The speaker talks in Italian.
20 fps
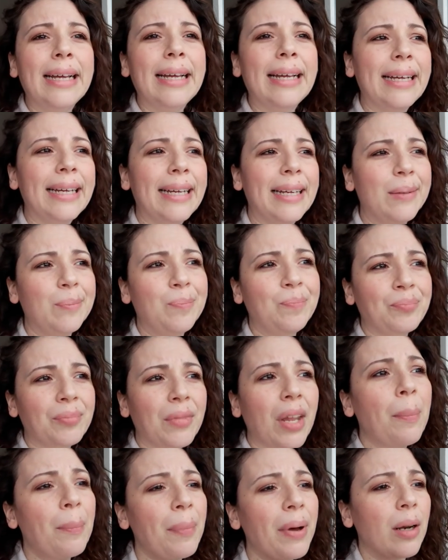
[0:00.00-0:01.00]
Ehm,
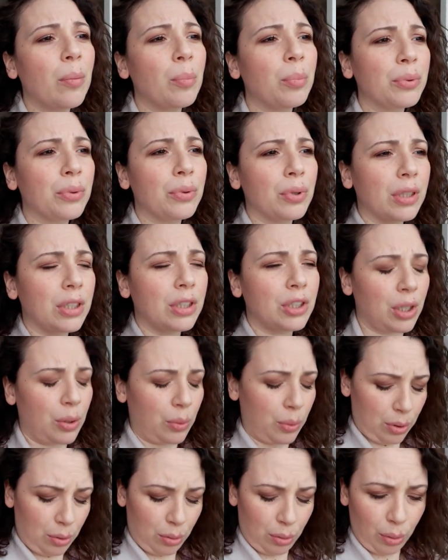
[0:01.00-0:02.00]
e, pare appunto che c'è
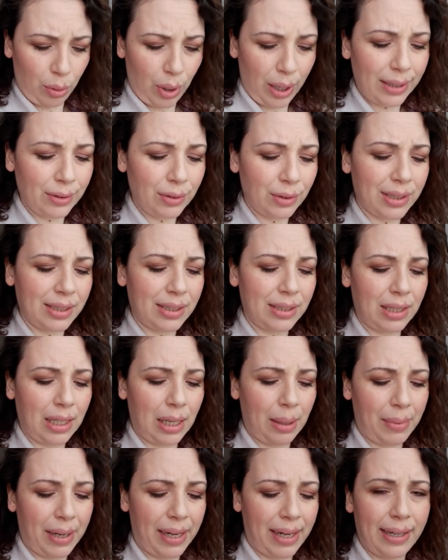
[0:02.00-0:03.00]
questo uragano che si
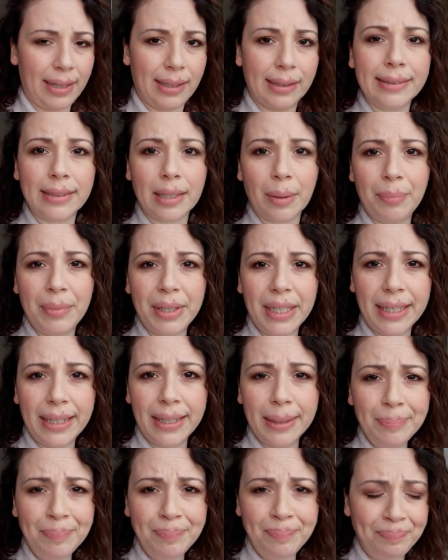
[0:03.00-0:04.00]
chiama
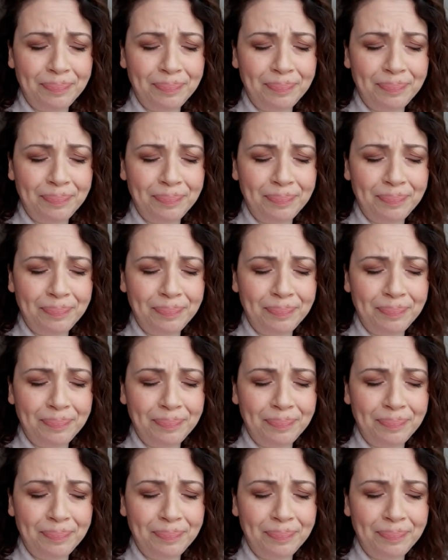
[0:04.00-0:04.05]
Sabine.